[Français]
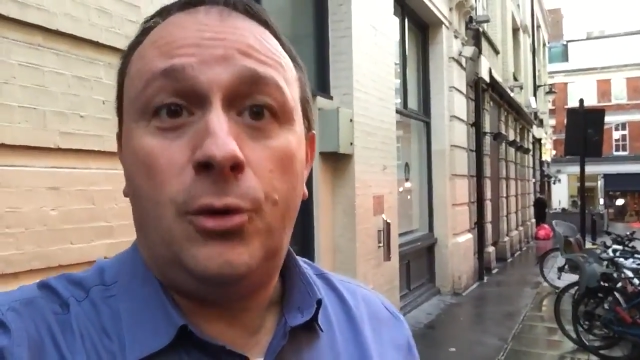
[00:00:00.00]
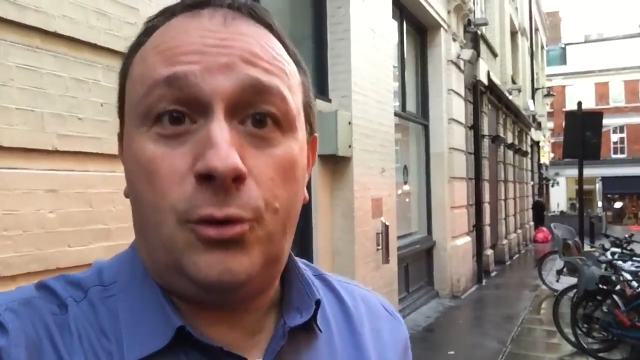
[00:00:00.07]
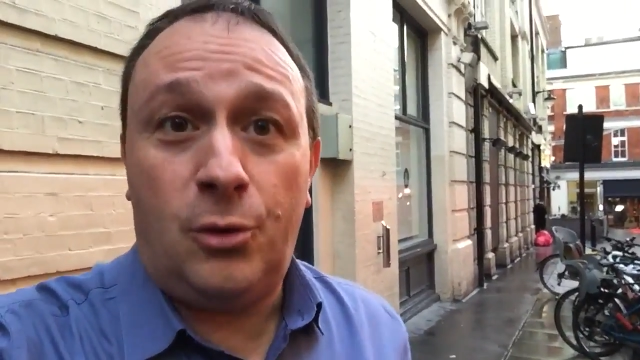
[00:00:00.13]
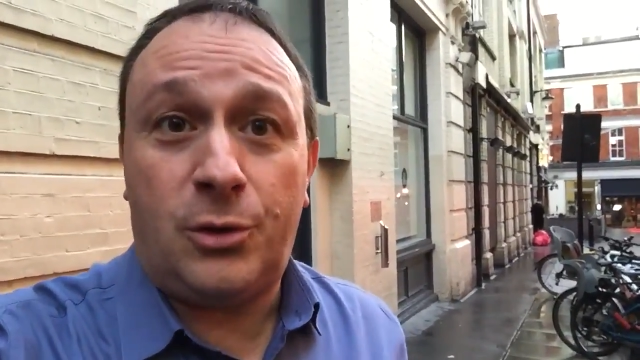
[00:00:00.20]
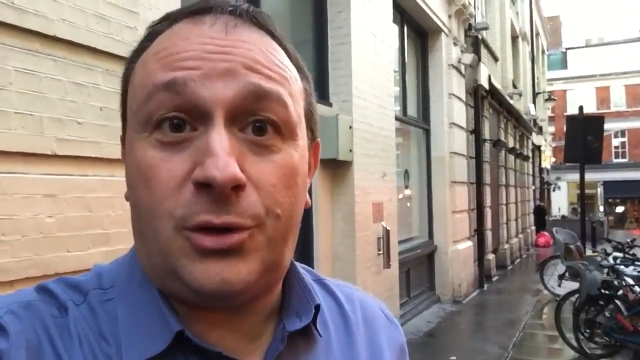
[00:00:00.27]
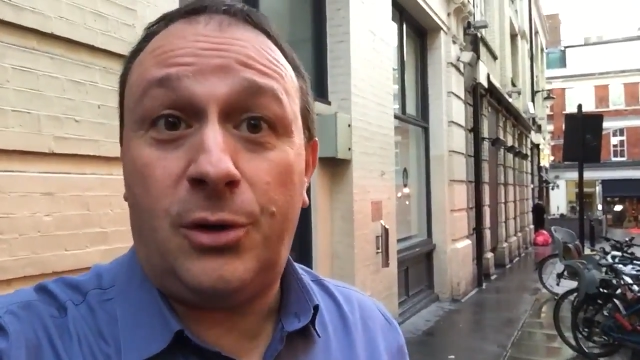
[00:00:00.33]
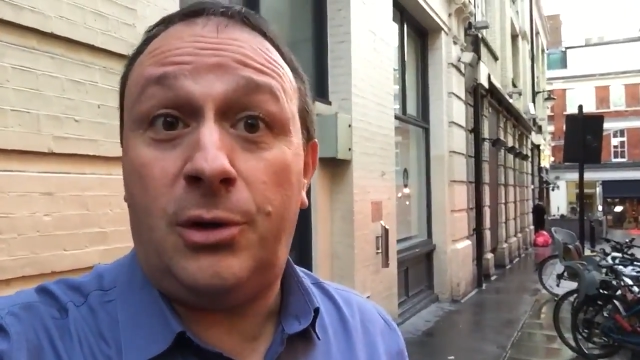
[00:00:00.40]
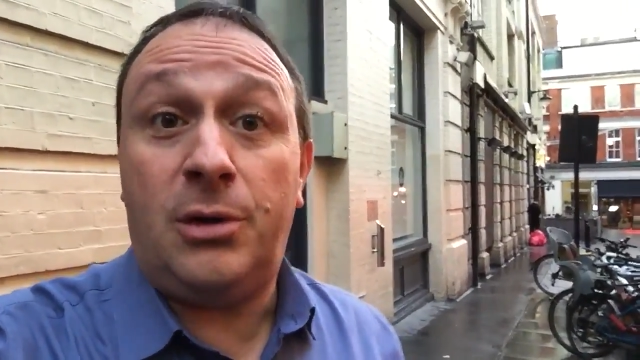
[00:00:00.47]

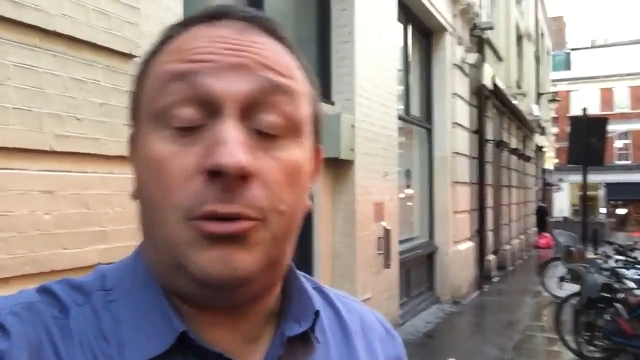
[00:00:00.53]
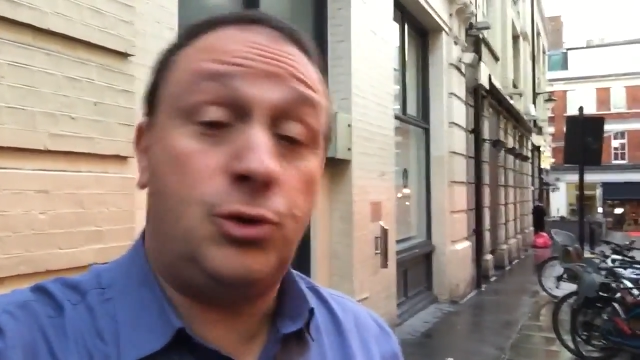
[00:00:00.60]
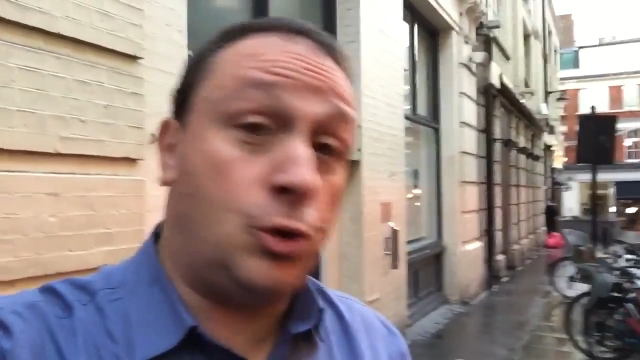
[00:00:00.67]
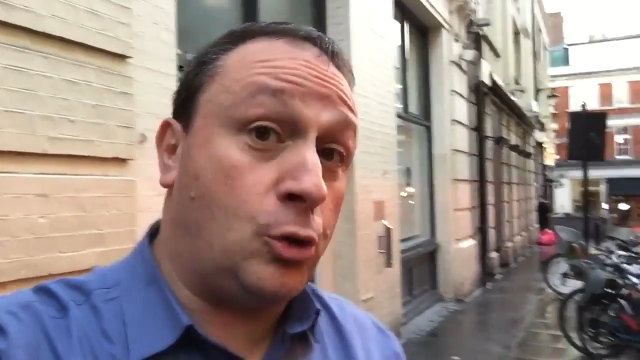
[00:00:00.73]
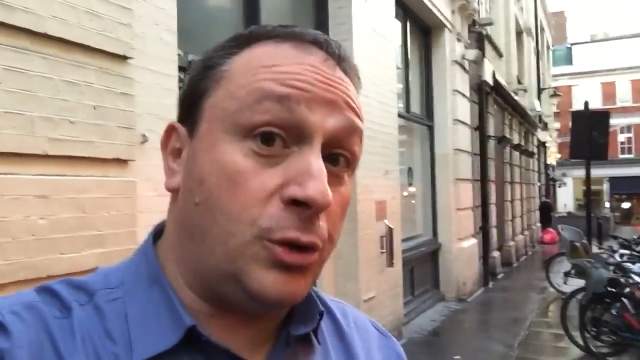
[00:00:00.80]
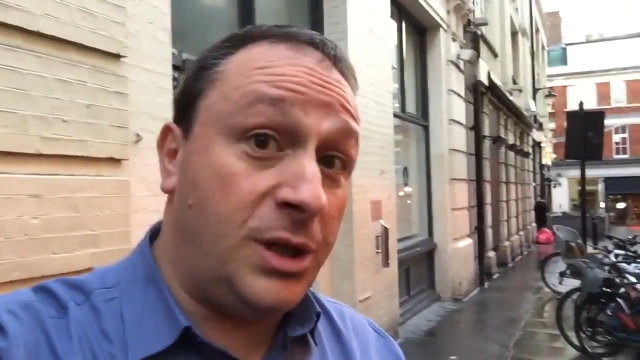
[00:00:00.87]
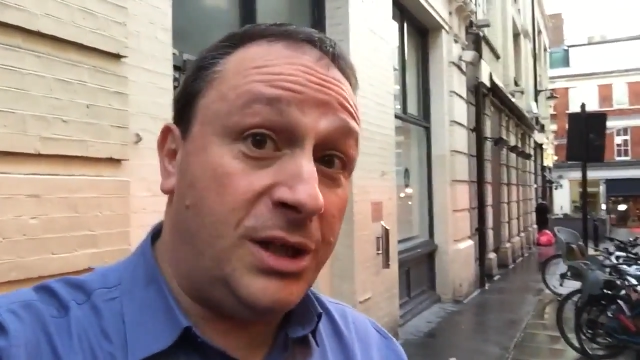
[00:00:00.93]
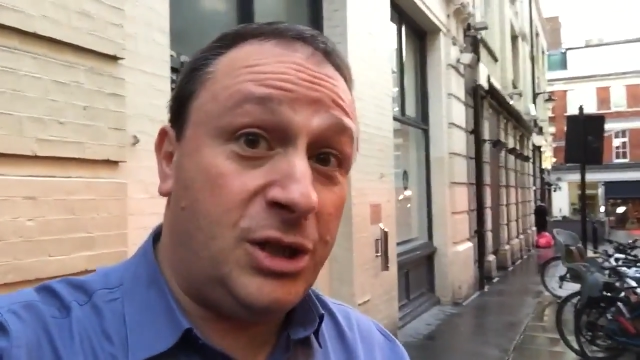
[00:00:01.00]
Donc euh,
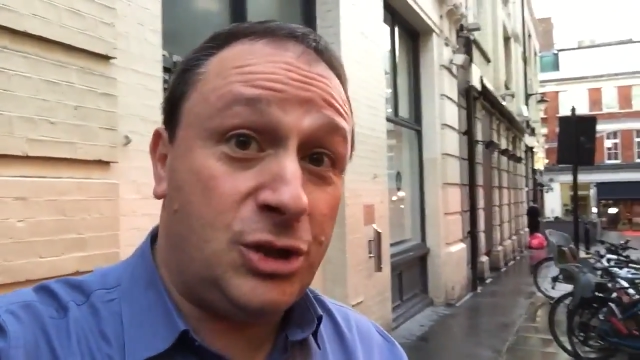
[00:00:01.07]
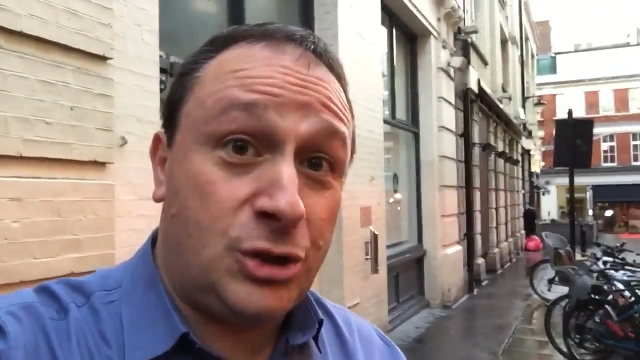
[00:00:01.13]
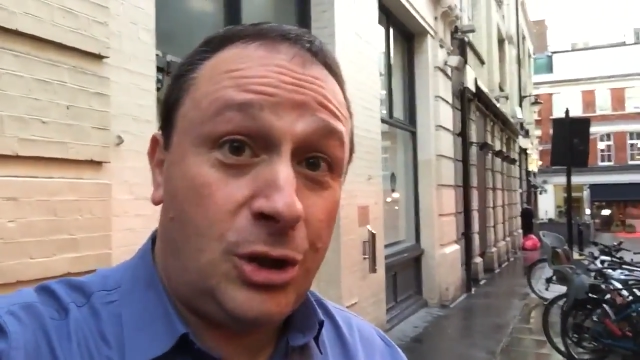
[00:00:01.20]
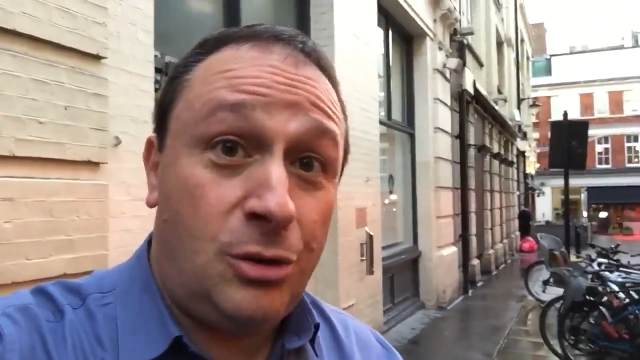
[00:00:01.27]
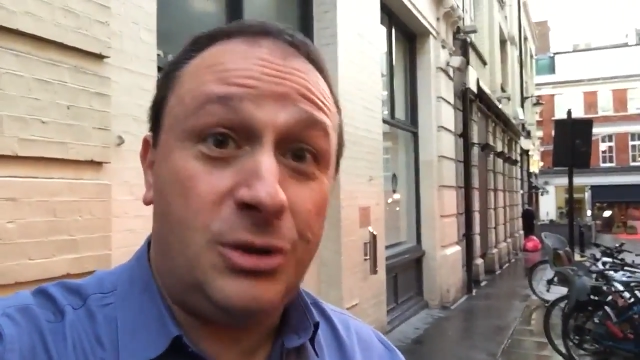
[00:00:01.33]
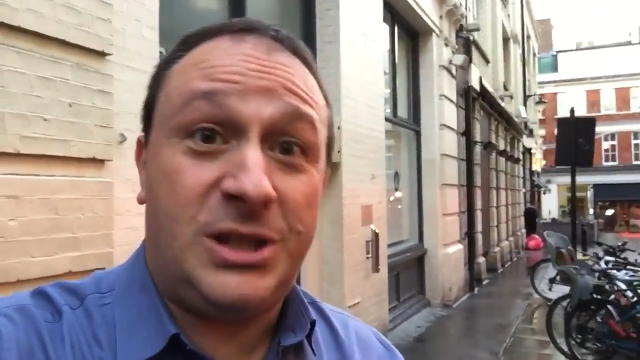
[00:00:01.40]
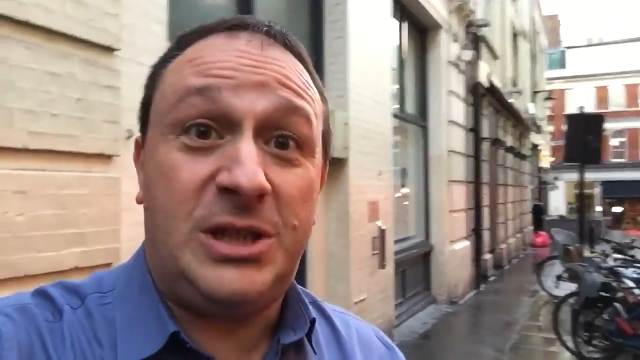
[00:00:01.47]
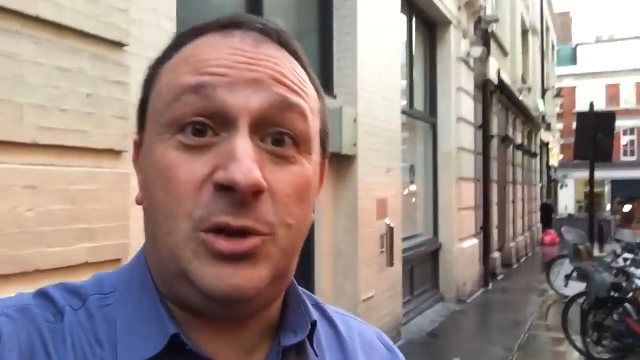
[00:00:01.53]
je connais des
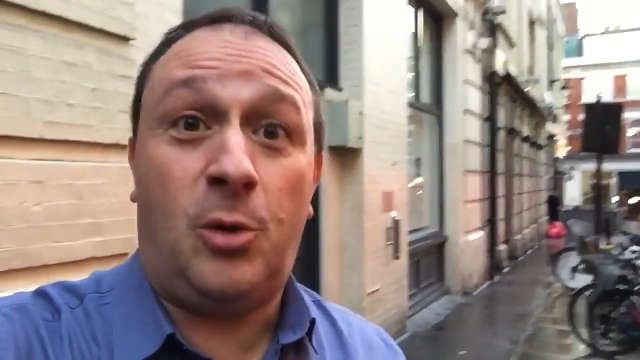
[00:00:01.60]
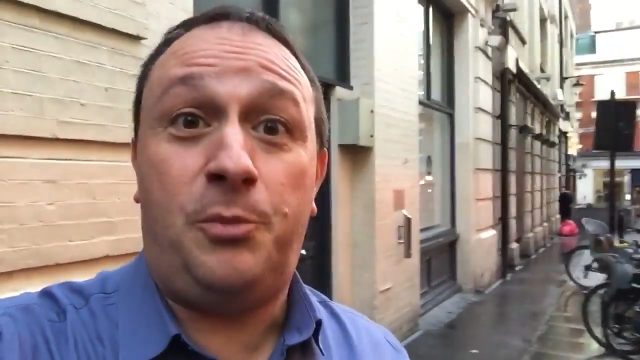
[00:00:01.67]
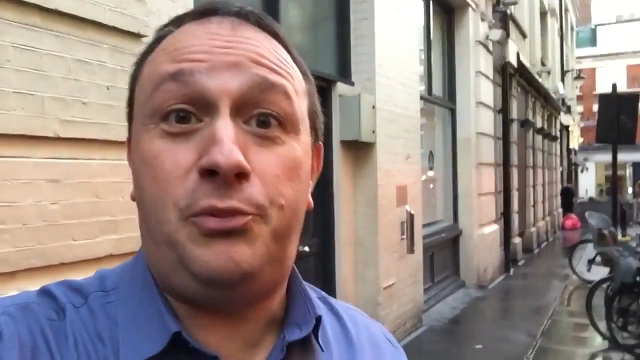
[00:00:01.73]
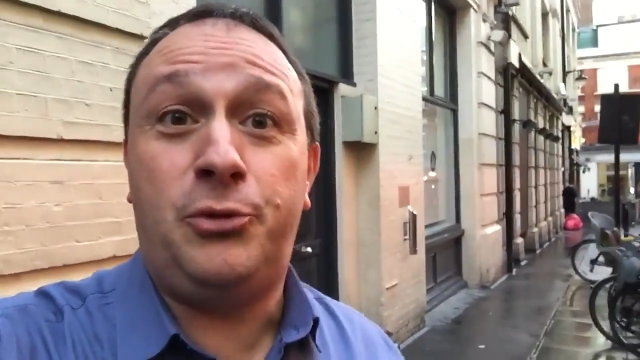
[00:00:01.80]
gens qui ont